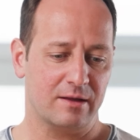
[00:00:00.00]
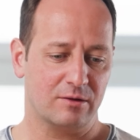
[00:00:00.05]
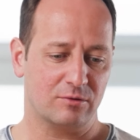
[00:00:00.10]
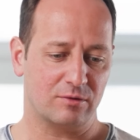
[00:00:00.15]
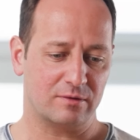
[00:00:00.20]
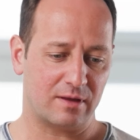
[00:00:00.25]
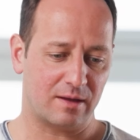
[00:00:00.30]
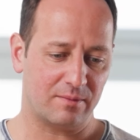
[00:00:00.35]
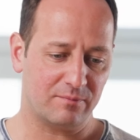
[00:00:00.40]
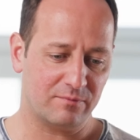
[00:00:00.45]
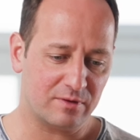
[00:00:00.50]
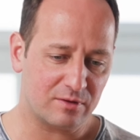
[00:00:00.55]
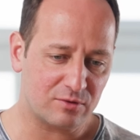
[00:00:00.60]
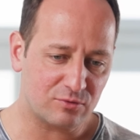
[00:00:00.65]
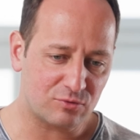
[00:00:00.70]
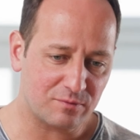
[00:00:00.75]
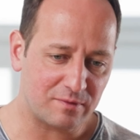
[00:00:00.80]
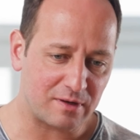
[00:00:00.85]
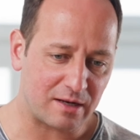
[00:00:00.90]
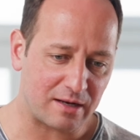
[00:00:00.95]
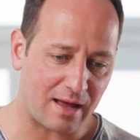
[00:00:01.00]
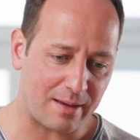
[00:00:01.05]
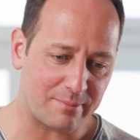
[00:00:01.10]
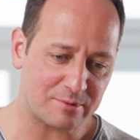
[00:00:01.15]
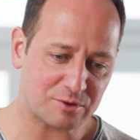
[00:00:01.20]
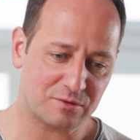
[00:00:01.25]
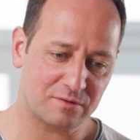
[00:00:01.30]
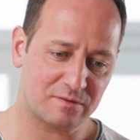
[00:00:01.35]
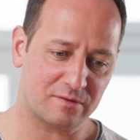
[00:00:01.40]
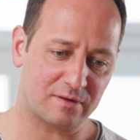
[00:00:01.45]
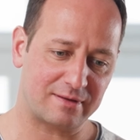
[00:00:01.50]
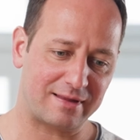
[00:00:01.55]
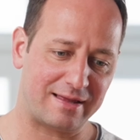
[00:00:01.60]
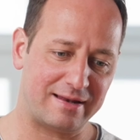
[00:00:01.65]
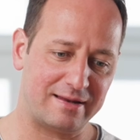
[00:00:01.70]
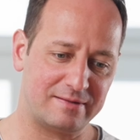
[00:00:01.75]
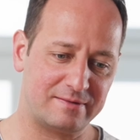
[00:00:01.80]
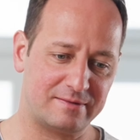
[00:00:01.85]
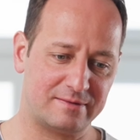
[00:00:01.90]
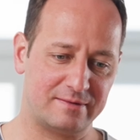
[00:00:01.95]
Dort haben wir, so wie der Name schon sagt,
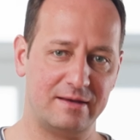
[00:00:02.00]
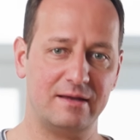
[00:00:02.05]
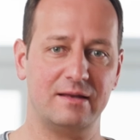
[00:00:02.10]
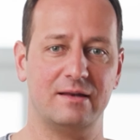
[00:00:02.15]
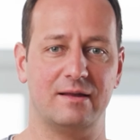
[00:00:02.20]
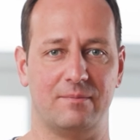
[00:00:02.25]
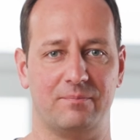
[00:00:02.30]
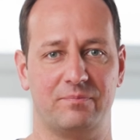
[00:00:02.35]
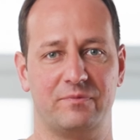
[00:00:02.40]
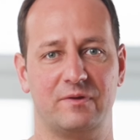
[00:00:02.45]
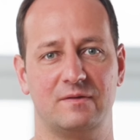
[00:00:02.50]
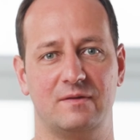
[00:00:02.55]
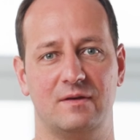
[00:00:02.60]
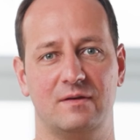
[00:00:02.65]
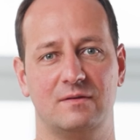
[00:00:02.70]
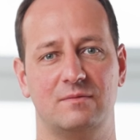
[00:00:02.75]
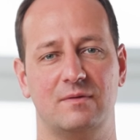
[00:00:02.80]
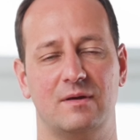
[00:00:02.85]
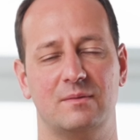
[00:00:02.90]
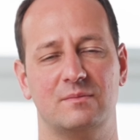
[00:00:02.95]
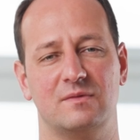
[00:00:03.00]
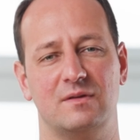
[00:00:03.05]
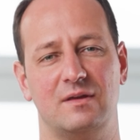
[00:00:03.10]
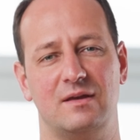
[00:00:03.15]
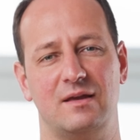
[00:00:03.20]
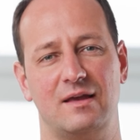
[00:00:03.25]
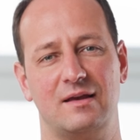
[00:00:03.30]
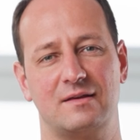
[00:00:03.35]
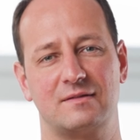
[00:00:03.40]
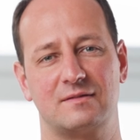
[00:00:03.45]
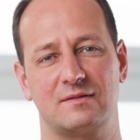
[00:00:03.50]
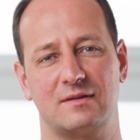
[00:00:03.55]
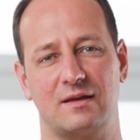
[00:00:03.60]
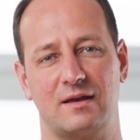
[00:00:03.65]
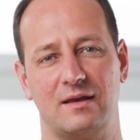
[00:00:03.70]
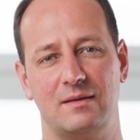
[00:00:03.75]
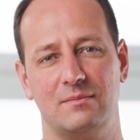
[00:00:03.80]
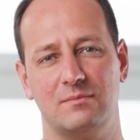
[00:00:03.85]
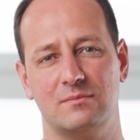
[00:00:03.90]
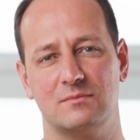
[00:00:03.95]
eine Sehne. Das heißt, wir haben
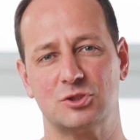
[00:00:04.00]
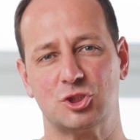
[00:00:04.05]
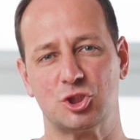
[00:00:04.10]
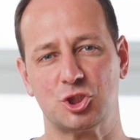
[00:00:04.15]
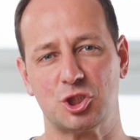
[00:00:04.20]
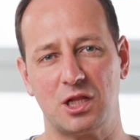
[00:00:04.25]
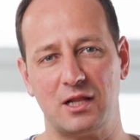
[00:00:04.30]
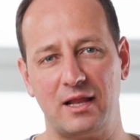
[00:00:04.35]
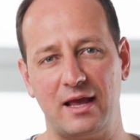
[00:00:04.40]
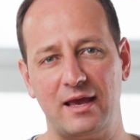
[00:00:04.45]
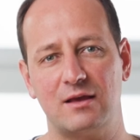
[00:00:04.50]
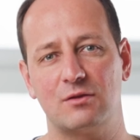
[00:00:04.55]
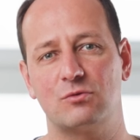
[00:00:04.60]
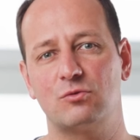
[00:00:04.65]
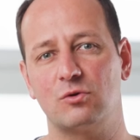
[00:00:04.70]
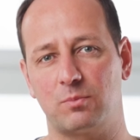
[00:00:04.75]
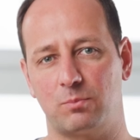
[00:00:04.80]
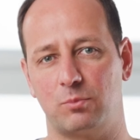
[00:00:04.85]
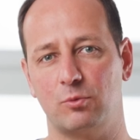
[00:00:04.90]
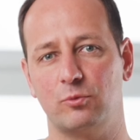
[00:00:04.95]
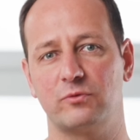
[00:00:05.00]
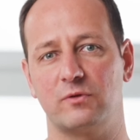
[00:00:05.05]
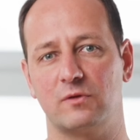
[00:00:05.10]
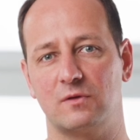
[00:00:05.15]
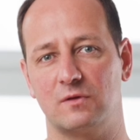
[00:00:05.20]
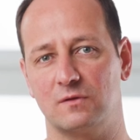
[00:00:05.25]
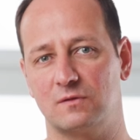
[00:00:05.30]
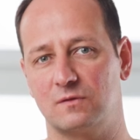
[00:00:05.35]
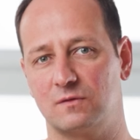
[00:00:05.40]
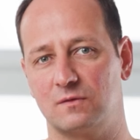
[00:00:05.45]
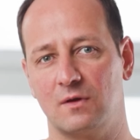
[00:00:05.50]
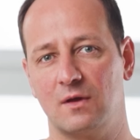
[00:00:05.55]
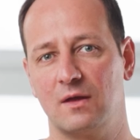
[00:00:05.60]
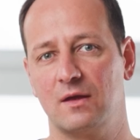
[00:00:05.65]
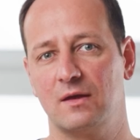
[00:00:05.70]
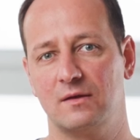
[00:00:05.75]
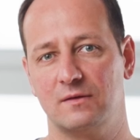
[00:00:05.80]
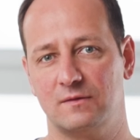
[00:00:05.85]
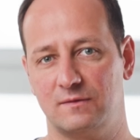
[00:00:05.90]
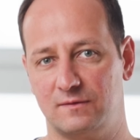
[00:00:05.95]
extrem schlecht durchblutetes
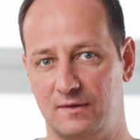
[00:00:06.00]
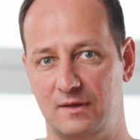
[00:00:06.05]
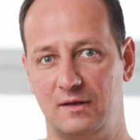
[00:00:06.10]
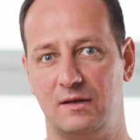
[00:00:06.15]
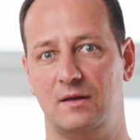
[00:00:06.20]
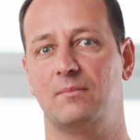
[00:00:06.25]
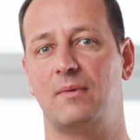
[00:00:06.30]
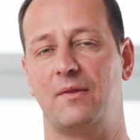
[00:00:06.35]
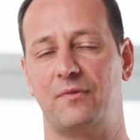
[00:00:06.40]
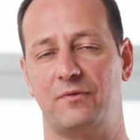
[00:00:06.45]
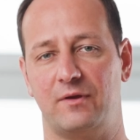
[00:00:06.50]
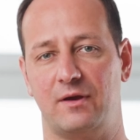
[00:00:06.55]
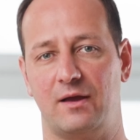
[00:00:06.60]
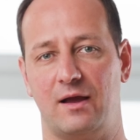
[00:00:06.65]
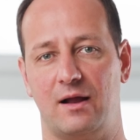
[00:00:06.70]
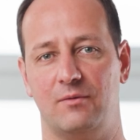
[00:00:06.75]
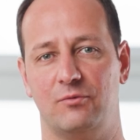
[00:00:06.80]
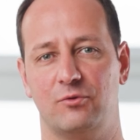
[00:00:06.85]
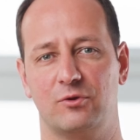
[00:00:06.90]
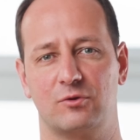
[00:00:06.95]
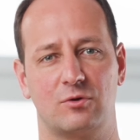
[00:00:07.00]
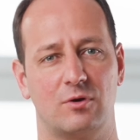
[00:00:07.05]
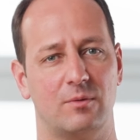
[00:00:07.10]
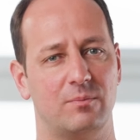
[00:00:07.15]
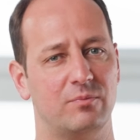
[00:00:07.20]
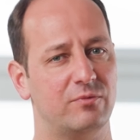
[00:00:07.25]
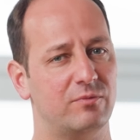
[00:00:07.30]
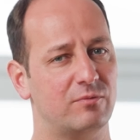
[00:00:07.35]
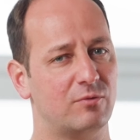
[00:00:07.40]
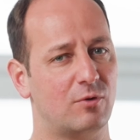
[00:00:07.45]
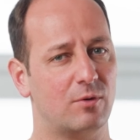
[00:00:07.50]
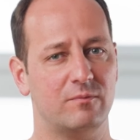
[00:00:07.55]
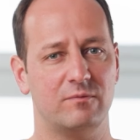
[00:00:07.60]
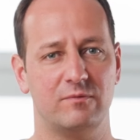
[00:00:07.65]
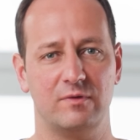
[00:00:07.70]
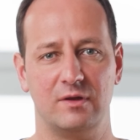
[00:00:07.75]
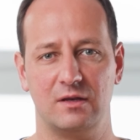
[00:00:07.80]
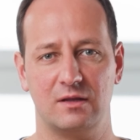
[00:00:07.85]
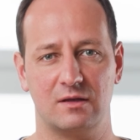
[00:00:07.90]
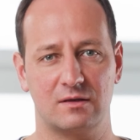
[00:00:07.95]
Sehnenmaterial. Dort kommt, kommt
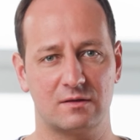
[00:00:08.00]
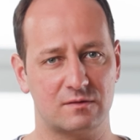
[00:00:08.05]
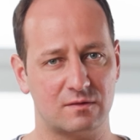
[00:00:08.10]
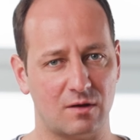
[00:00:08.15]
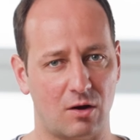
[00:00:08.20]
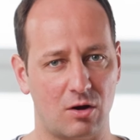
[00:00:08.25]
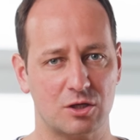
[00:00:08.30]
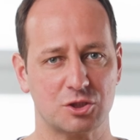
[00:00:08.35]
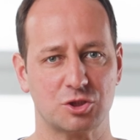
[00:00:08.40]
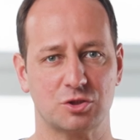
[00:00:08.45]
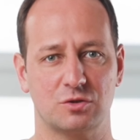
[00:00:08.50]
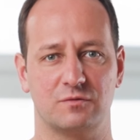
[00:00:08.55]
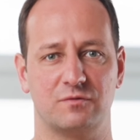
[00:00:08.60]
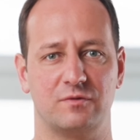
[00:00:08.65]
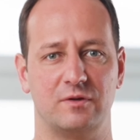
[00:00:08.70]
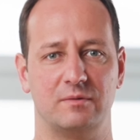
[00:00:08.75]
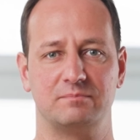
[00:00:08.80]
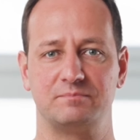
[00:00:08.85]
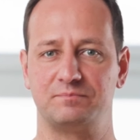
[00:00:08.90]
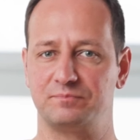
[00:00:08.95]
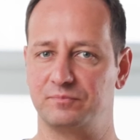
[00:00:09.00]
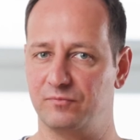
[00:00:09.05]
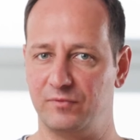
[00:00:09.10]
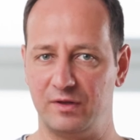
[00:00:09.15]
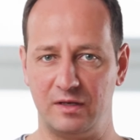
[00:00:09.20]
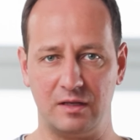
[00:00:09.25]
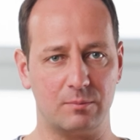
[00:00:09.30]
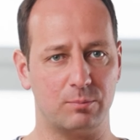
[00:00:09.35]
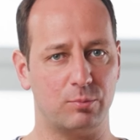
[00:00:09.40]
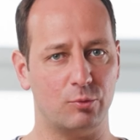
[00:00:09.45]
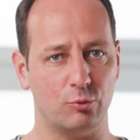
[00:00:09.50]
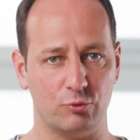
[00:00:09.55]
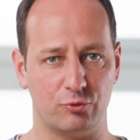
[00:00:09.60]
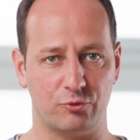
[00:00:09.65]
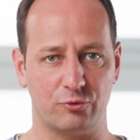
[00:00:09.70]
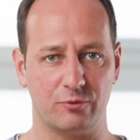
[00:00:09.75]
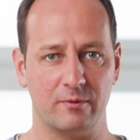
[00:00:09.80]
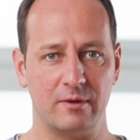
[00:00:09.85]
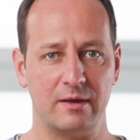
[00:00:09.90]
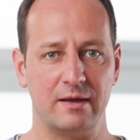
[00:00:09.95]
wenig Sauerstoff hin, wenig
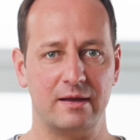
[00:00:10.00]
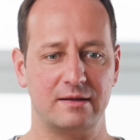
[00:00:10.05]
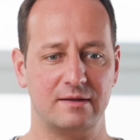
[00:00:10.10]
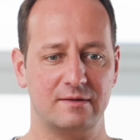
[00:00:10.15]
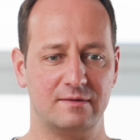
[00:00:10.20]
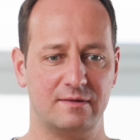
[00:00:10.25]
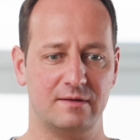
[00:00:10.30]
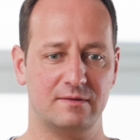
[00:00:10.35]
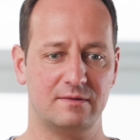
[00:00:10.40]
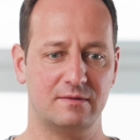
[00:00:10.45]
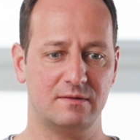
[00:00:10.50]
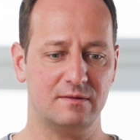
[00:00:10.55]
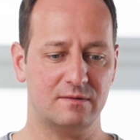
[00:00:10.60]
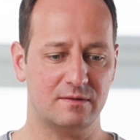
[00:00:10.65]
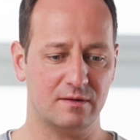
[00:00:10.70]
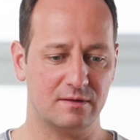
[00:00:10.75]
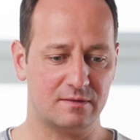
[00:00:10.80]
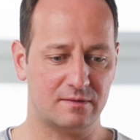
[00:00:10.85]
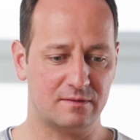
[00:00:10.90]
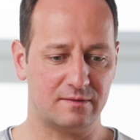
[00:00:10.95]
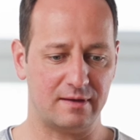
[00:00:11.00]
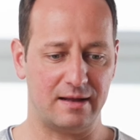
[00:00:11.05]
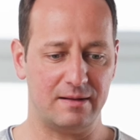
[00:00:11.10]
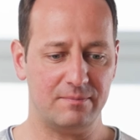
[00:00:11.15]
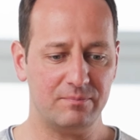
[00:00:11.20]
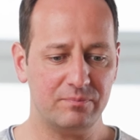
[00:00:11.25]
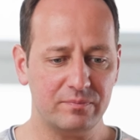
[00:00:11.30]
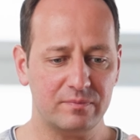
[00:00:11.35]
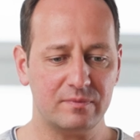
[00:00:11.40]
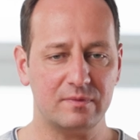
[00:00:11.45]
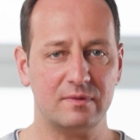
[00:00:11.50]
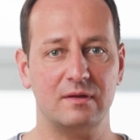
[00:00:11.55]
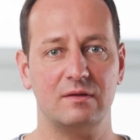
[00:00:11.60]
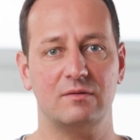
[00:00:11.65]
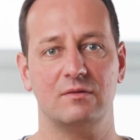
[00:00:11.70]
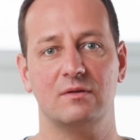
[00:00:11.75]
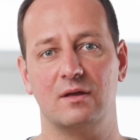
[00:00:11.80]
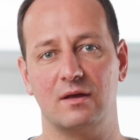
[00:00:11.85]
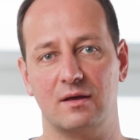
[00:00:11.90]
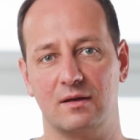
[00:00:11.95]
Blut. Das heißt, diese Zellen,
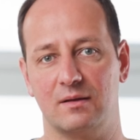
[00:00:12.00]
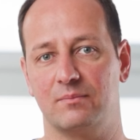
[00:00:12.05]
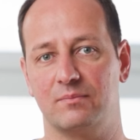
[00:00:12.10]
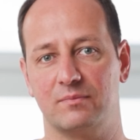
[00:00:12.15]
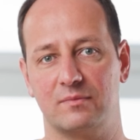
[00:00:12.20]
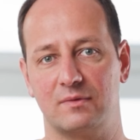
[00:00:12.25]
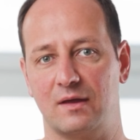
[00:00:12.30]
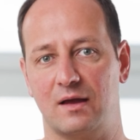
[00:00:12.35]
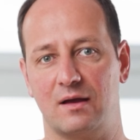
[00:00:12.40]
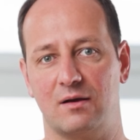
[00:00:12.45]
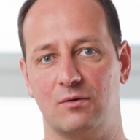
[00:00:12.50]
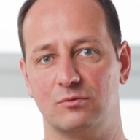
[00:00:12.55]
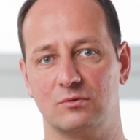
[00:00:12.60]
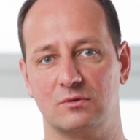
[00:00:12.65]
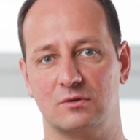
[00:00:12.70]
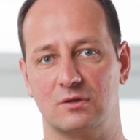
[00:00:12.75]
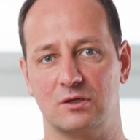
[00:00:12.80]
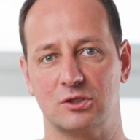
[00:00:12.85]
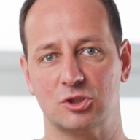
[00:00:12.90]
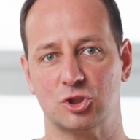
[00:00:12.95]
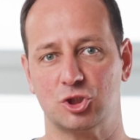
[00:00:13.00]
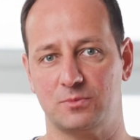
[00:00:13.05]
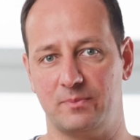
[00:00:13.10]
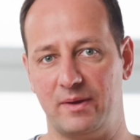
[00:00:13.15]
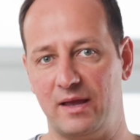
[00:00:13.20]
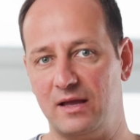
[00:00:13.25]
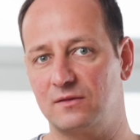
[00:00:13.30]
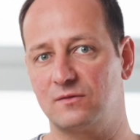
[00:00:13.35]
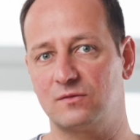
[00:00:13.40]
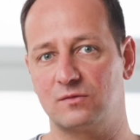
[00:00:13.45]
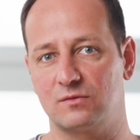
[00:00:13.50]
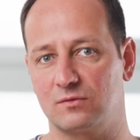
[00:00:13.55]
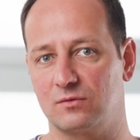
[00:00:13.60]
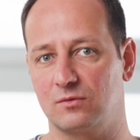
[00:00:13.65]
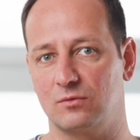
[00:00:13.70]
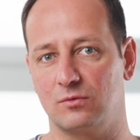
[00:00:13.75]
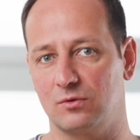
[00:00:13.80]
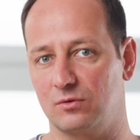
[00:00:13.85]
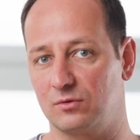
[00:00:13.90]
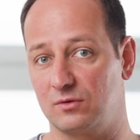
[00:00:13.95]
die ähm, da unter Schmerzen
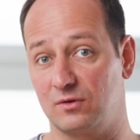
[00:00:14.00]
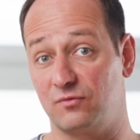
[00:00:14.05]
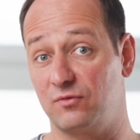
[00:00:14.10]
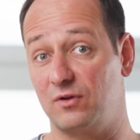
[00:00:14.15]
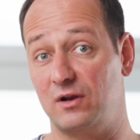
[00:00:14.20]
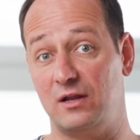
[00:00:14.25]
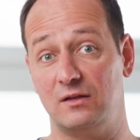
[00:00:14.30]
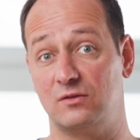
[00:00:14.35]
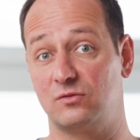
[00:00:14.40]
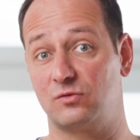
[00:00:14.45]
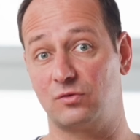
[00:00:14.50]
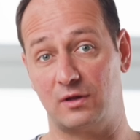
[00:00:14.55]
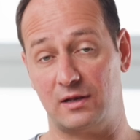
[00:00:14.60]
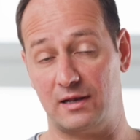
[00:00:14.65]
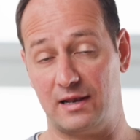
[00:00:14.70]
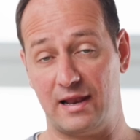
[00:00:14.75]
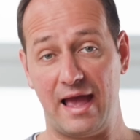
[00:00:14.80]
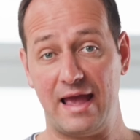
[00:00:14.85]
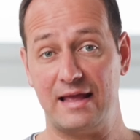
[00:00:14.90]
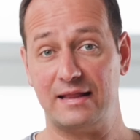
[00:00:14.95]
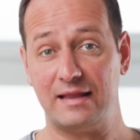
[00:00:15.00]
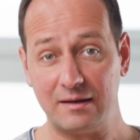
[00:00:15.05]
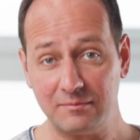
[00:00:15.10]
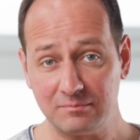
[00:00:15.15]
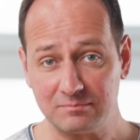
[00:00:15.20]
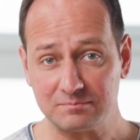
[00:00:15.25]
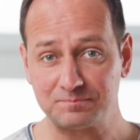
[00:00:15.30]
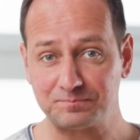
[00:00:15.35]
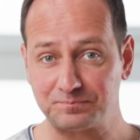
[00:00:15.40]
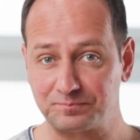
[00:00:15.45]
oder unter Verletzungen leiden,